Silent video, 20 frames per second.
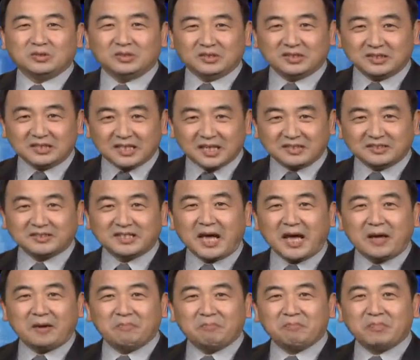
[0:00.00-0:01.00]
现
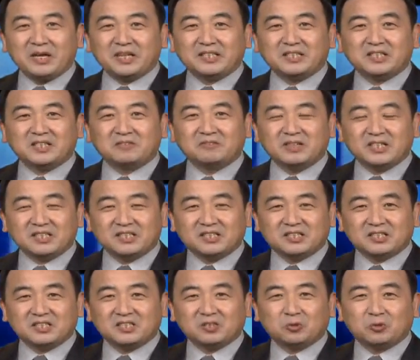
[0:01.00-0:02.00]
在被称为这
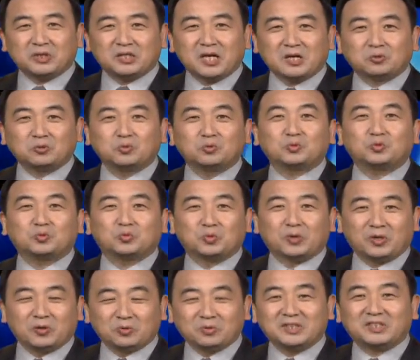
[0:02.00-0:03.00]
个社会当中主
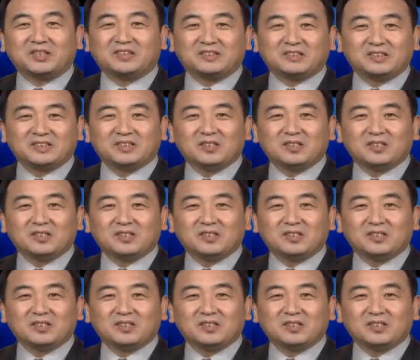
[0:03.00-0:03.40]
流的人，